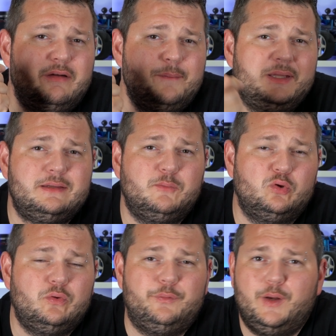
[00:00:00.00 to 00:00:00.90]
veramente
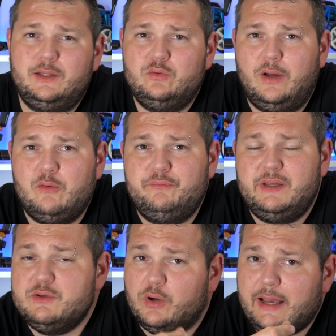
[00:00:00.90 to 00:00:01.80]
molto freddo, è un
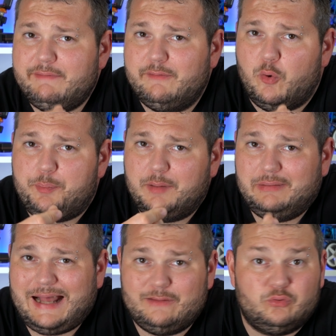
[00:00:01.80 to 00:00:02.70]
video che avevo
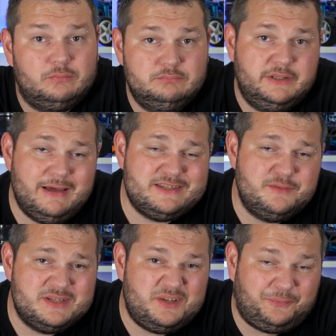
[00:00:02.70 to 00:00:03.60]
preparato
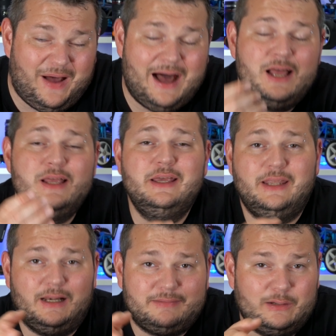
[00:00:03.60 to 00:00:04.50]
diversi mesi fa,
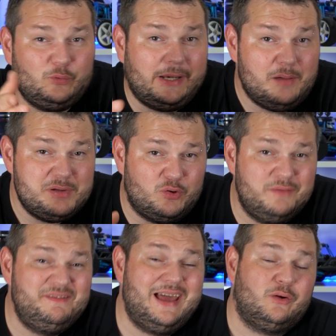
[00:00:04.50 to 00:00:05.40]
in realtà non era pieno
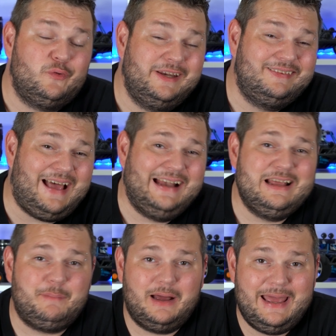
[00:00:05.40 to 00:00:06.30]
inverno in
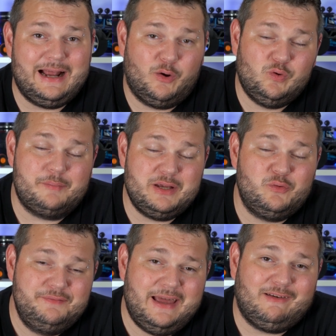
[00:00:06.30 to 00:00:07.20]
Italia ma era ancora
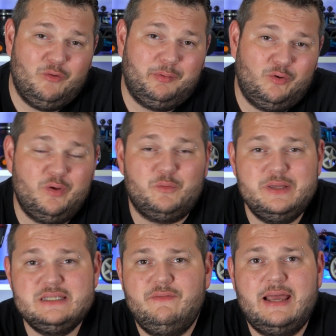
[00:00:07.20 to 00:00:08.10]
pieno inverno per noi
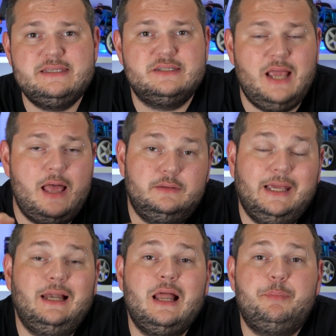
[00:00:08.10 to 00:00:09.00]
qui in Svezia,
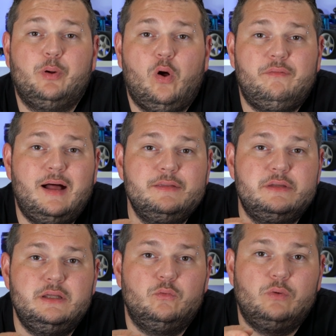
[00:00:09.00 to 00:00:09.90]
della prova
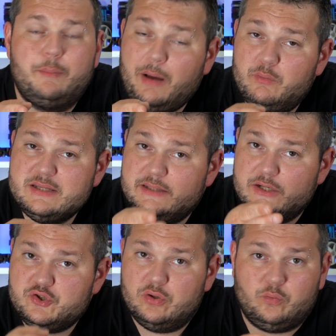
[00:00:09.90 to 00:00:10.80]
di una power
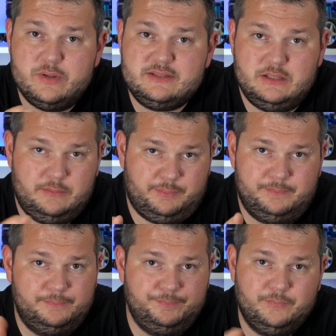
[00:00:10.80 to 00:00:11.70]
station, questi
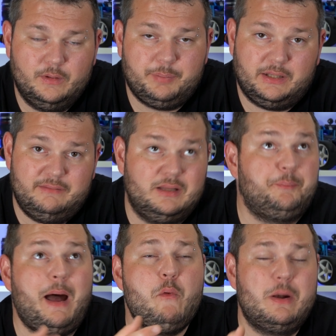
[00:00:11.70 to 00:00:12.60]
mh, mm, praticamente
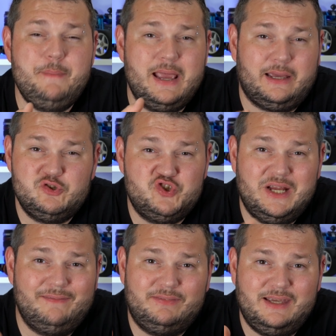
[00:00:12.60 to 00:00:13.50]
power bank
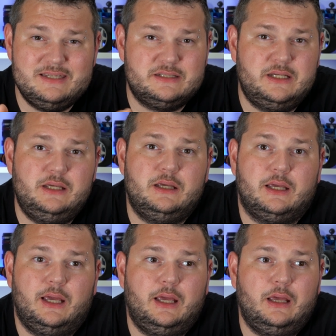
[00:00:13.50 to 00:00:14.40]
giganteschi
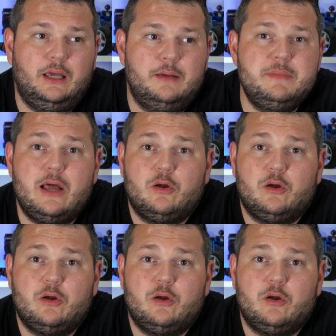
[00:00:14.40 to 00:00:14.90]
che mi